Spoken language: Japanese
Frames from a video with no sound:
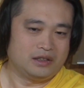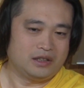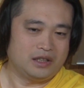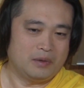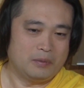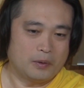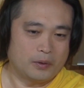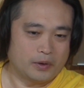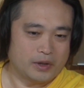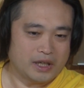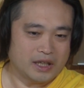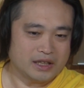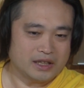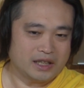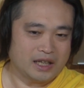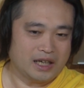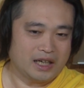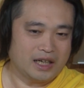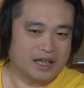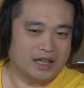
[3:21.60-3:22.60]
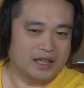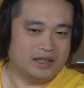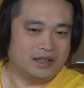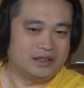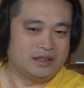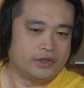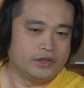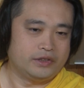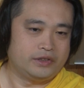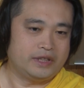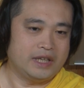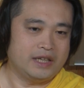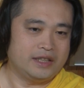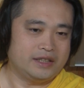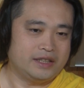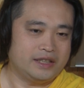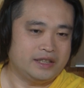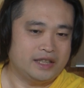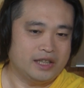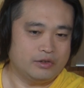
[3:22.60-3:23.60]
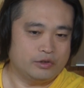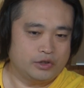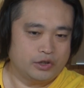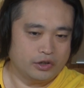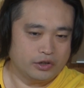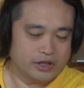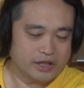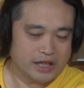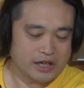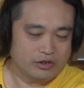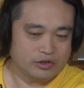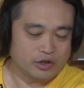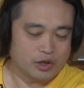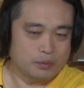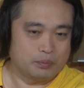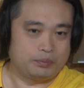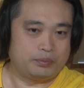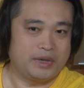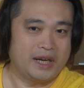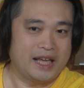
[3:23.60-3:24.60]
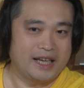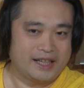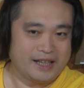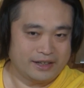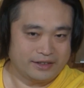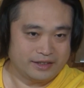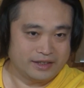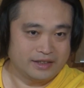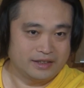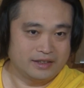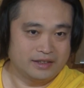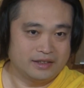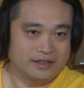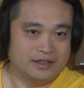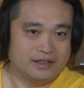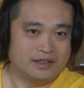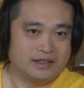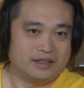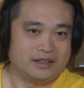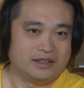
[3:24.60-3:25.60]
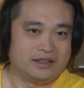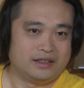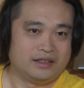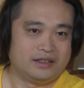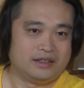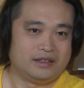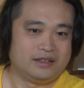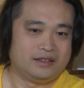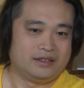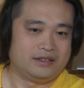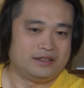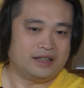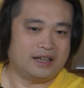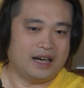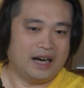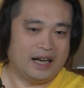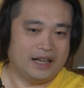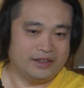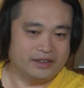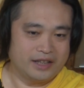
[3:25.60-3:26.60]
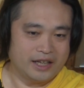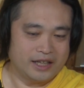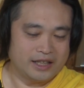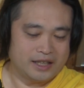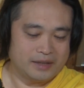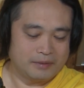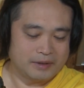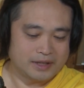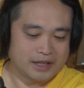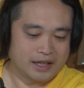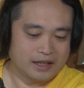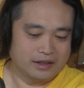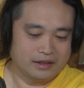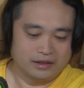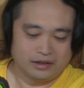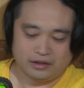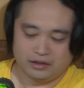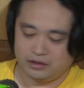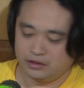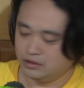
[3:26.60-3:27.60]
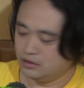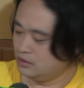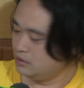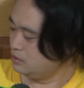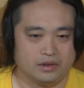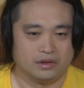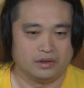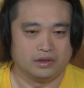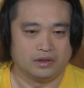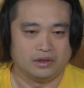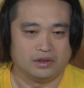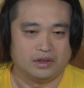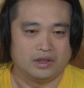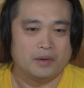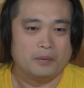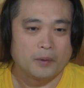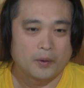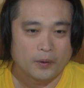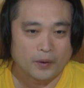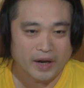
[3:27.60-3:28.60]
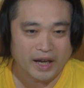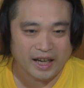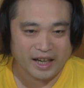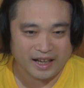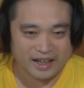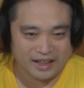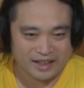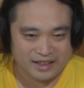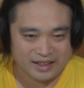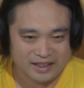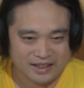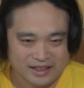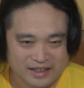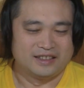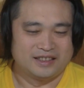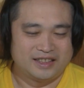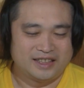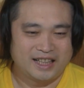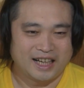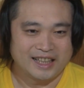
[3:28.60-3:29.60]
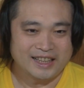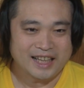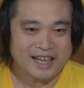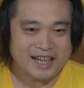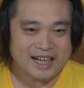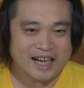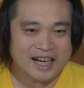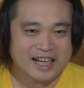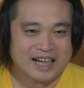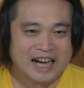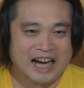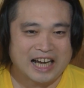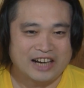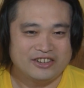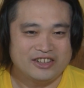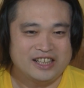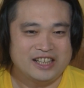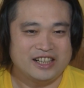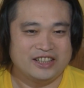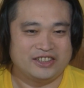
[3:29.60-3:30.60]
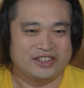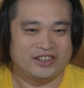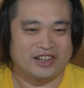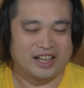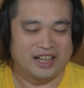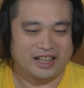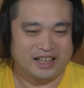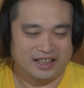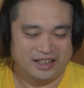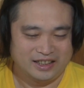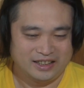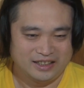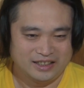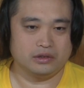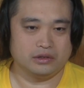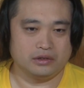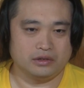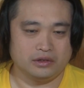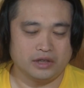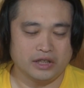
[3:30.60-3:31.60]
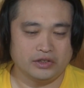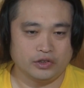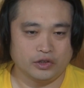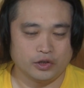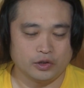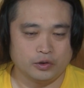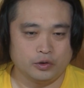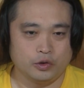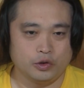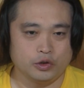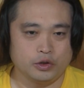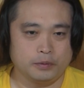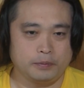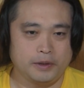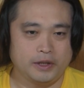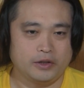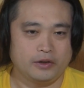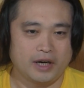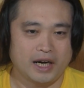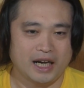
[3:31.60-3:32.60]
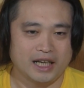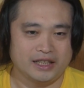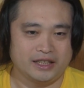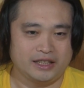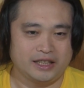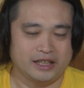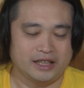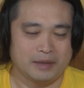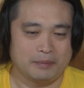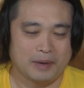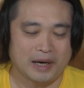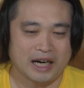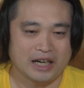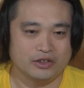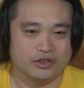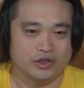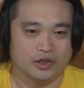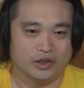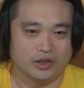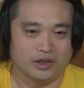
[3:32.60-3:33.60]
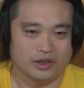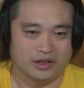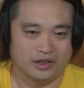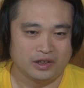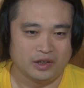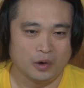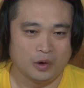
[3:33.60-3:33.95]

でもこれだったら、前進して後ろに入れるとブレーキです。だから安定してますね。でもこれ、車体が軽いんですよね。ですので、フルスピードで走ってて曲がると、